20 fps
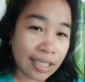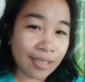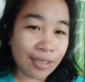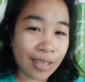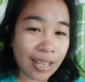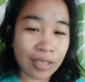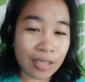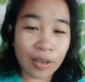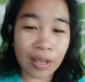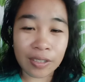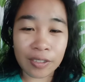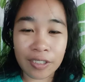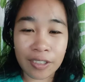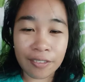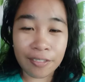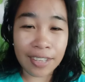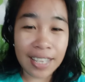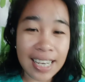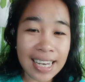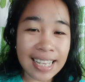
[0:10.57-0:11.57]
Ano aton
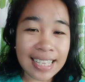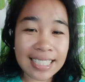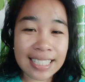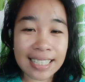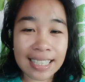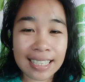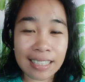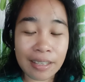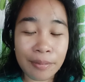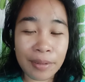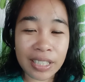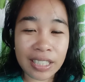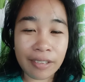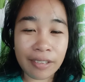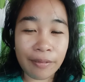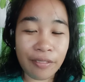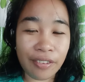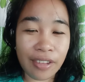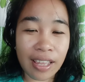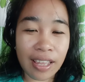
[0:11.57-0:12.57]
nga feelings, di kita
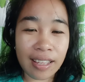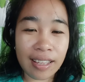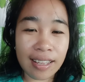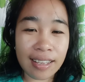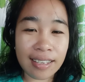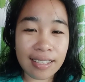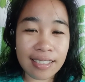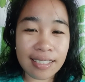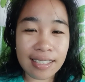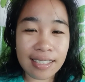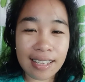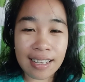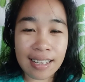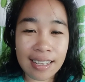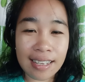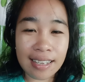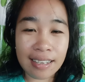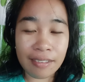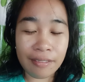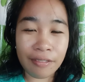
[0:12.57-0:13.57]
mag-depend
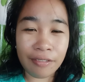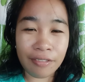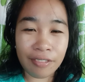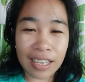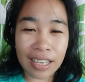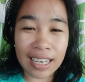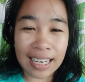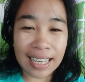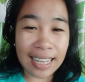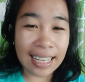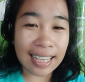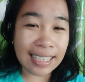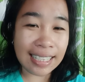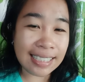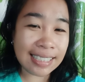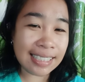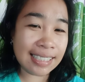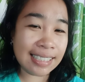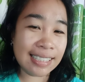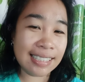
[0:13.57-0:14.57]
sa
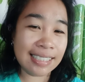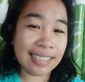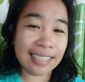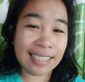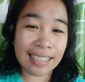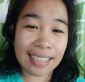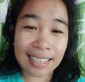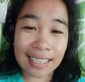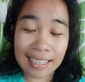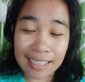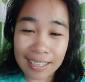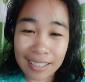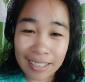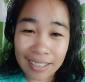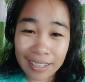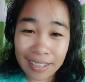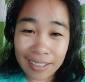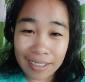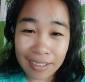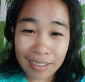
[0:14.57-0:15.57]
feelings
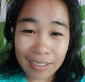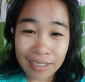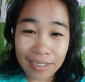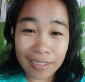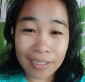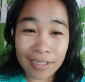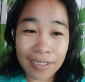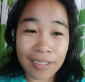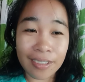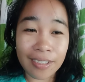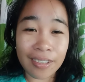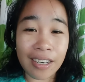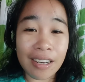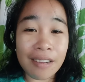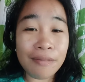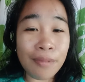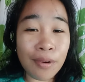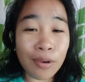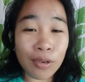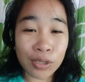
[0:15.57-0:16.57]
or
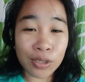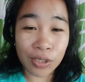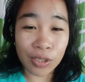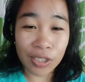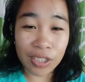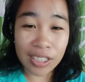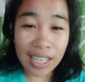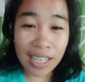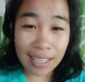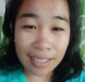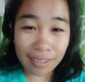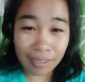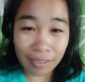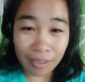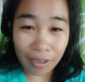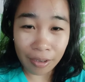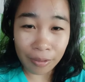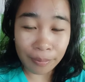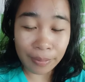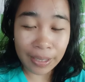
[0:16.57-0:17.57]
emotion
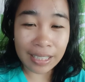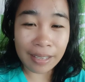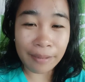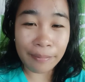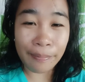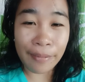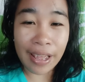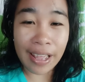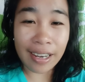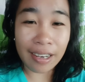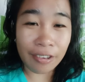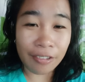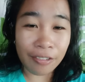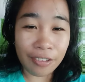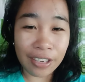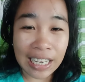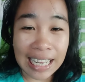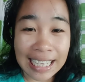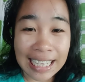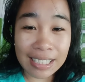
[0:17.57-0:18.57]
naton, but depend our
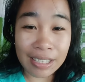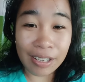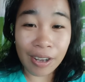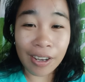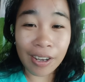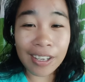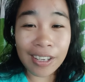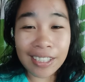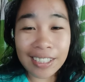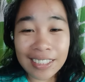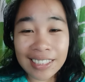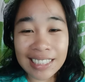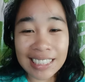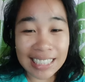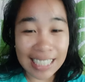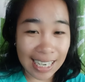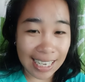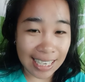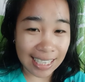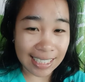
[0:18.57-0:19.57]
feelings on
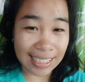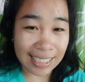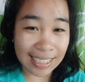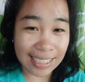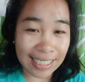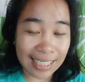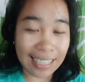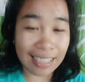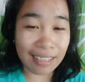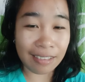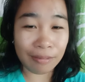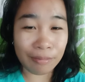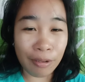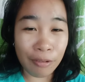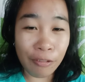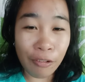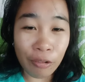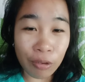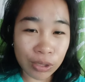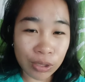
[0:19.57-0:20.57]
God. And
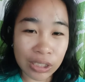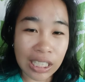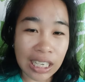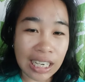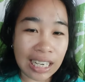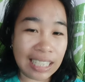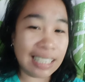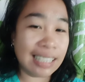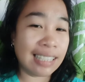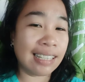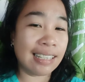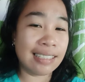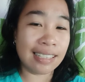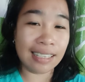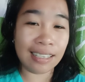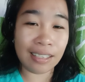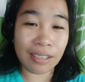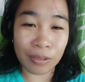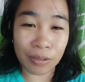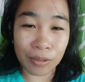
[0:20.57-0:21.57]
ma-focus na lang kita
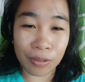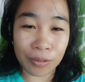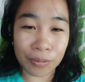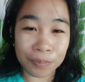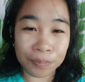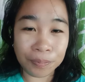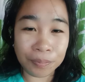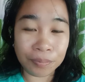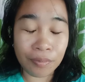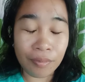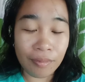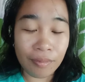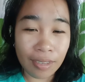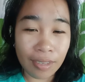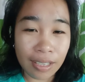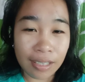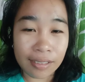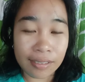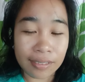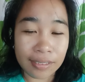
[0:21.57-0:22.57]
sa ginoo.
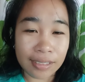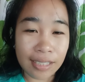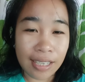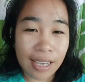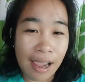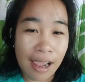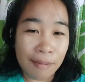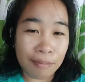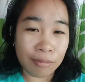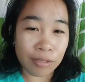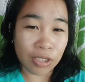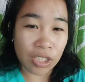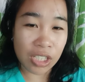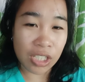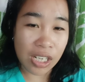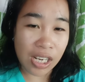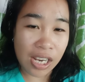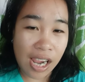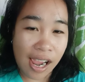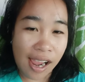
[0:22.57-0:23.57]
Wala mo na
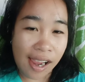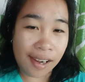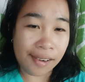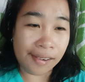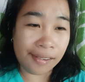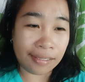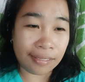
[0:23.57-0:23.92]
siya ang